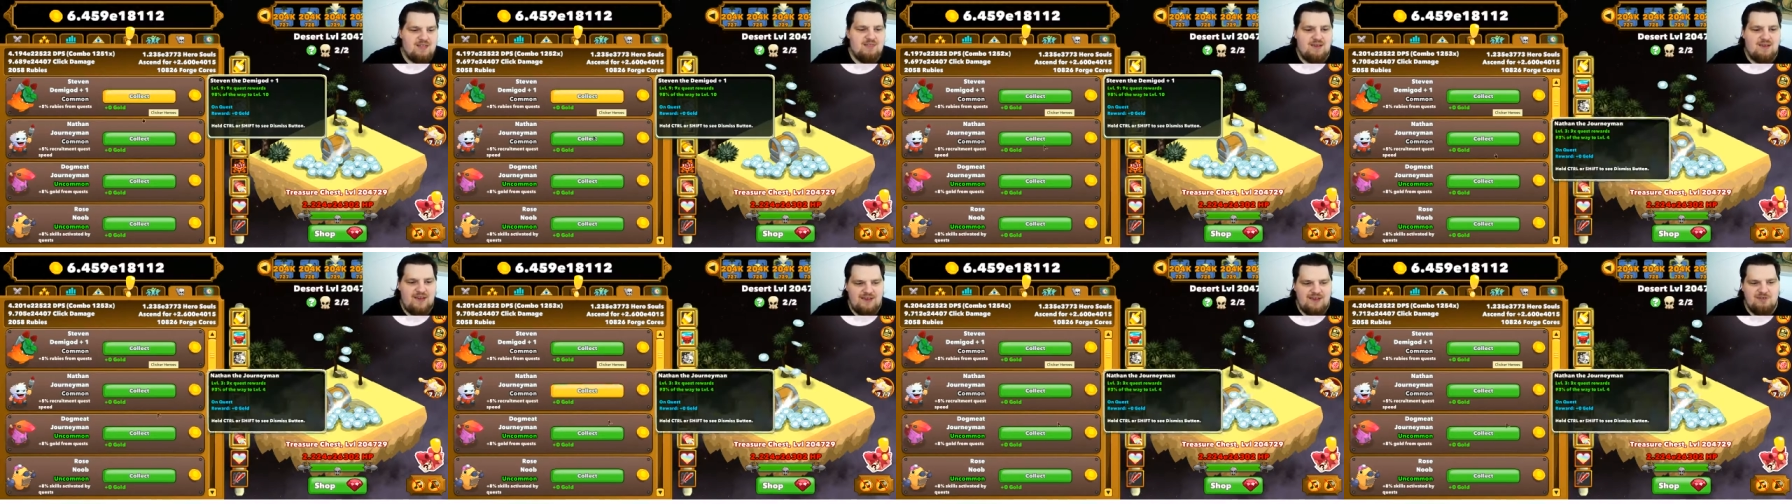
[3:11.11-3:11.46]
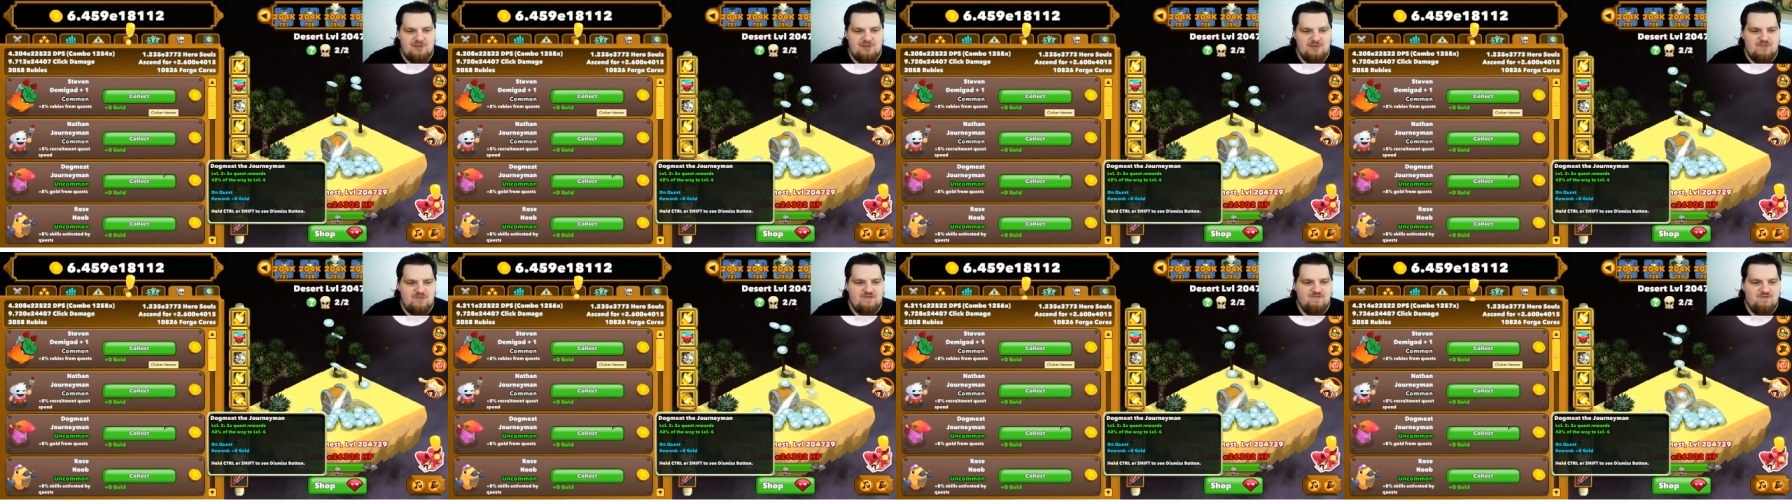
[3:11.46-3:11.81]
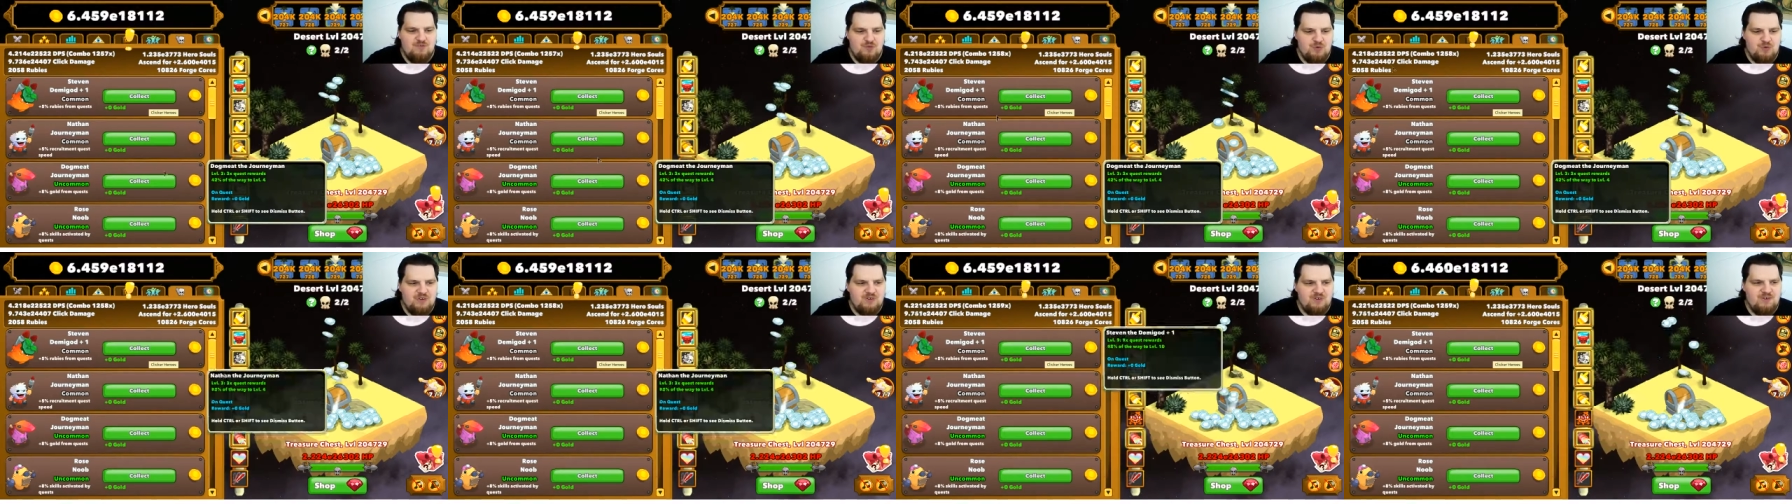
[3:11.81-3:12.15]
einlösen
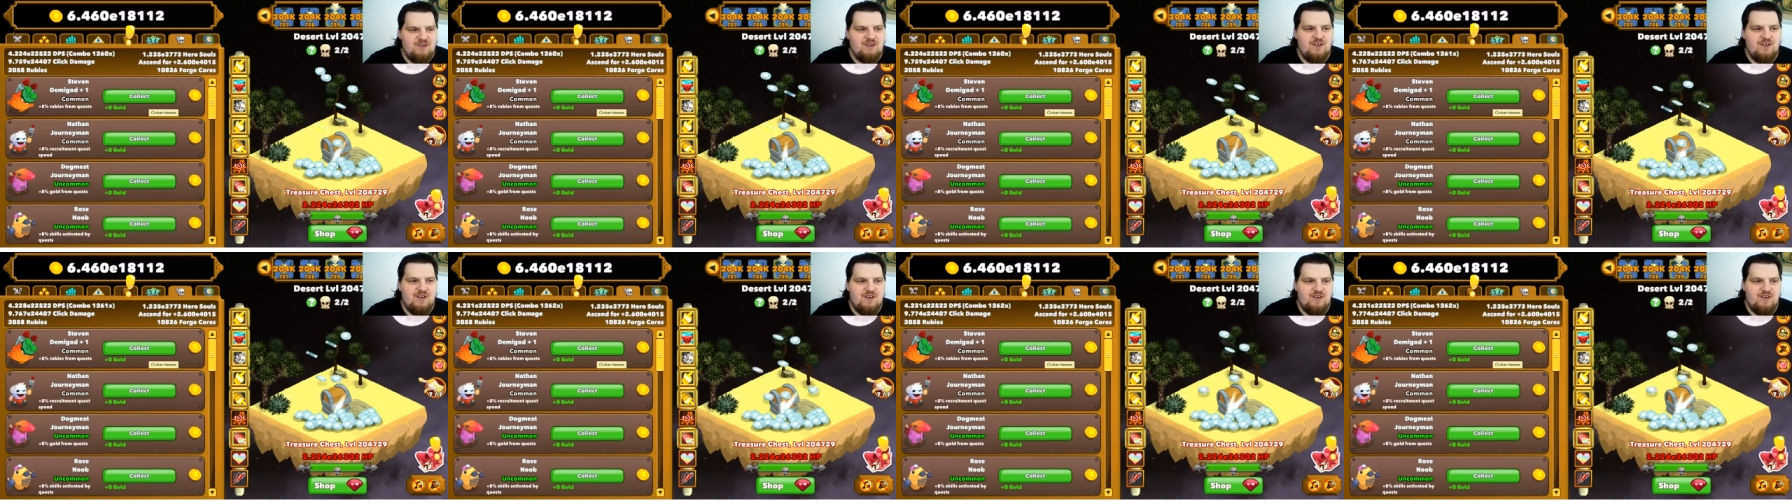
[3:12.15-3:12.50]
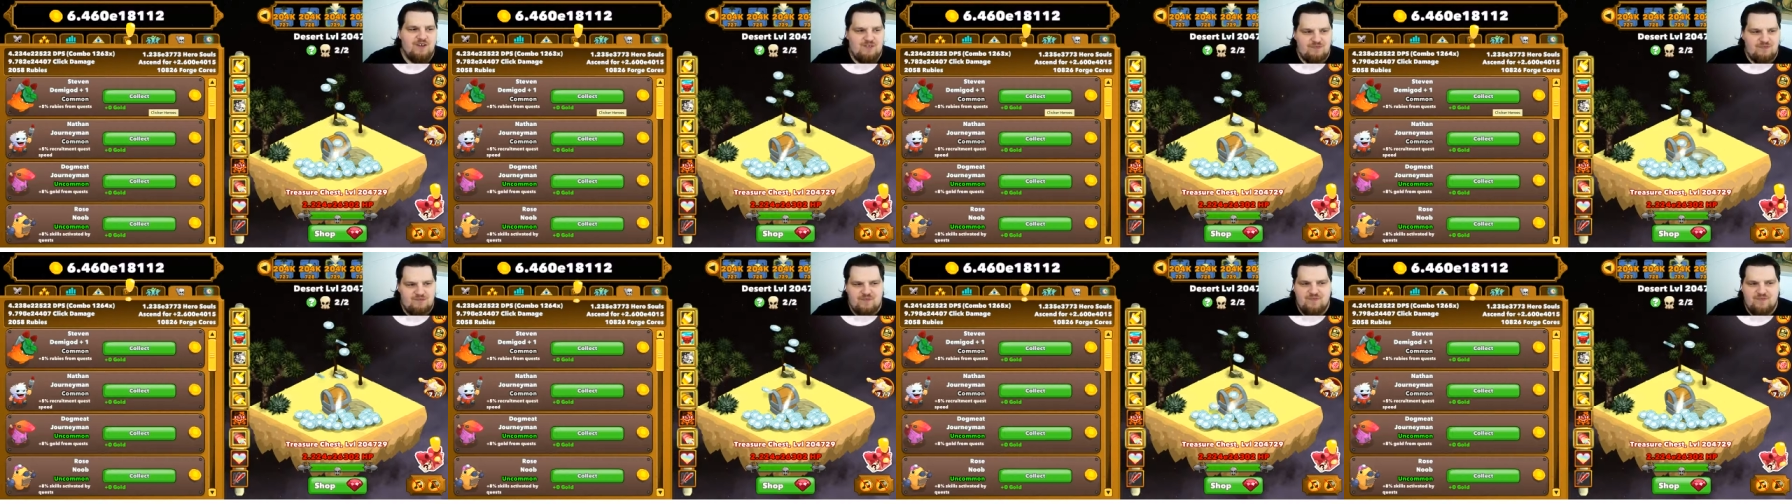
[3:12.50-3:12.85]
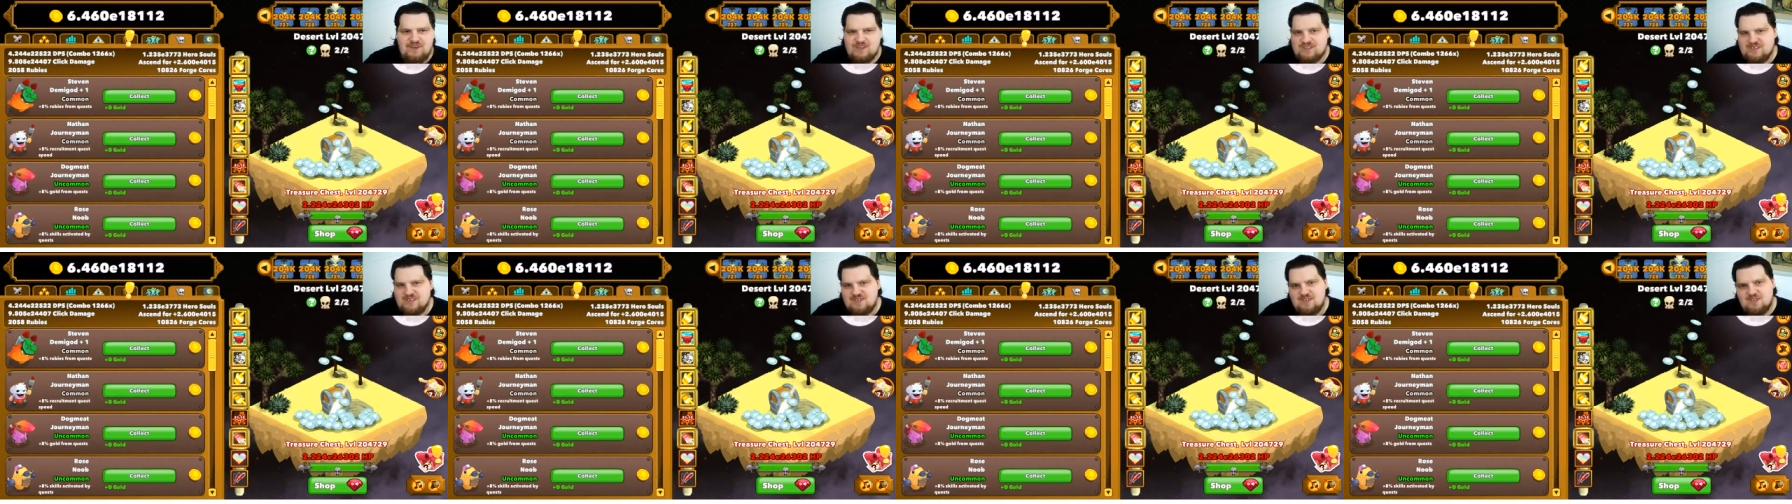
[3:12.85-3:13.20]
würden, würden wir
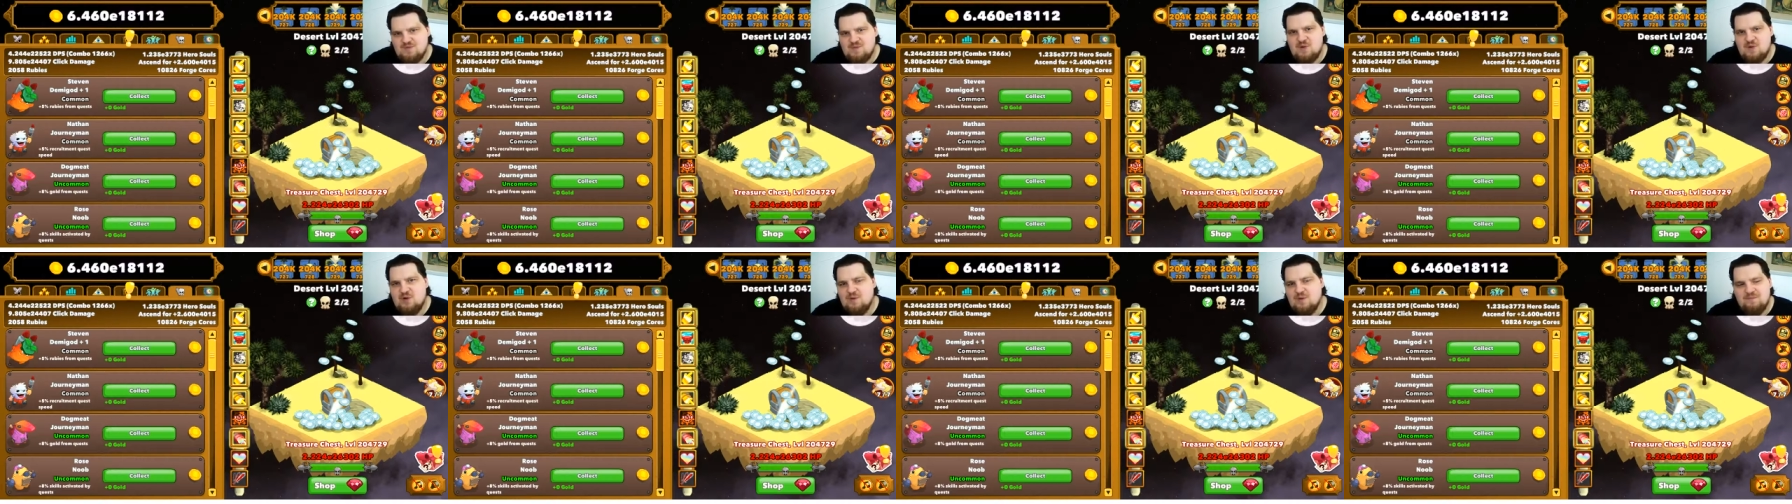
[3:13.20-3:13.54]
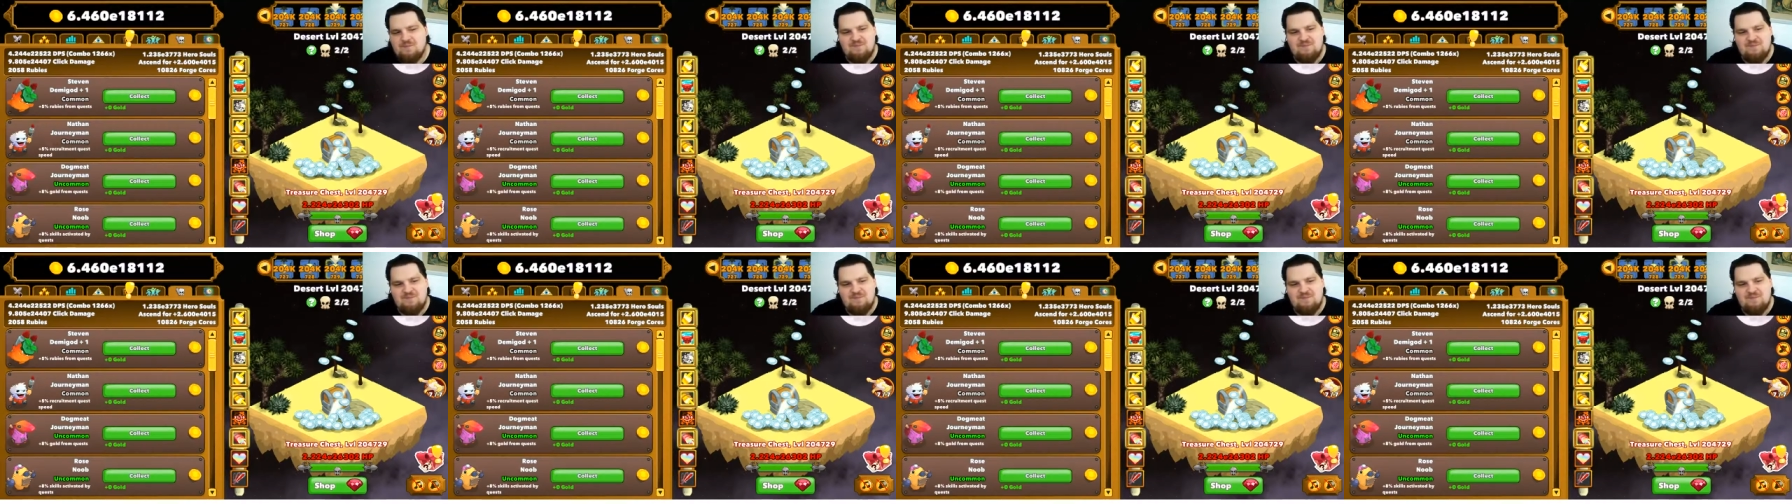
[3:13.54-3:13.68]
halt nichts bekommen.